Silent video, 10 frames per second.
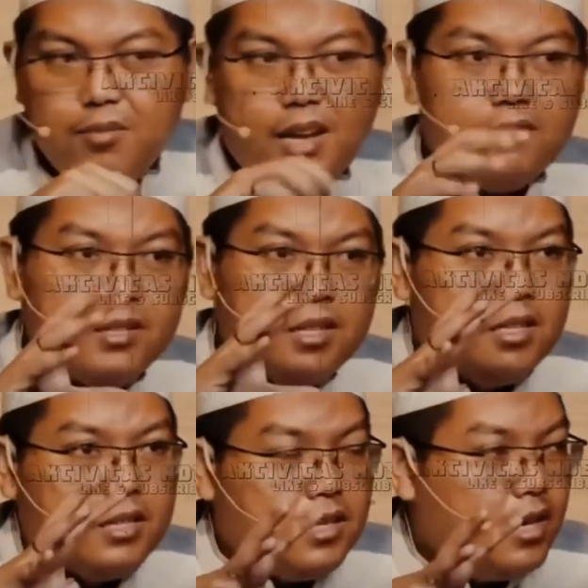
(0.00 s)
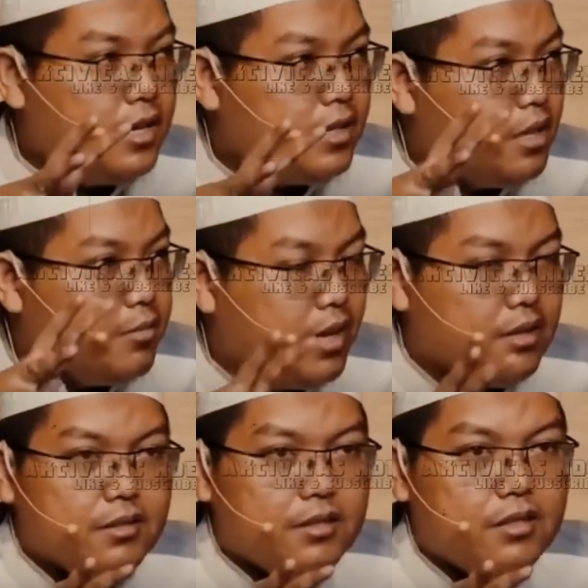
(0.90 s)
wali songo
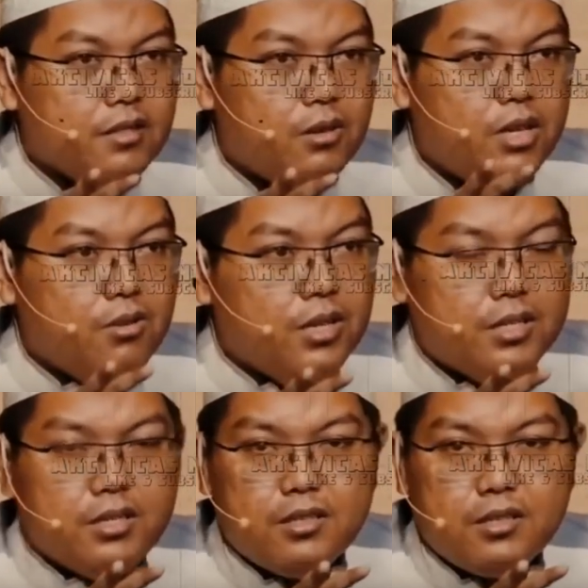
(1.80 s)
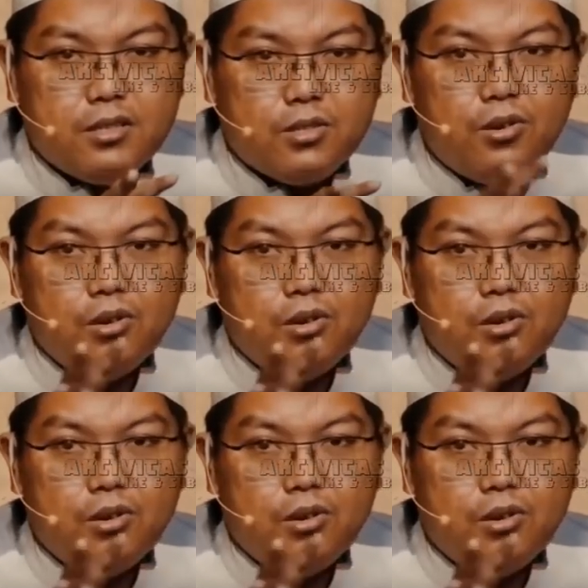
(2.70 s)
tentang sunan kalijaga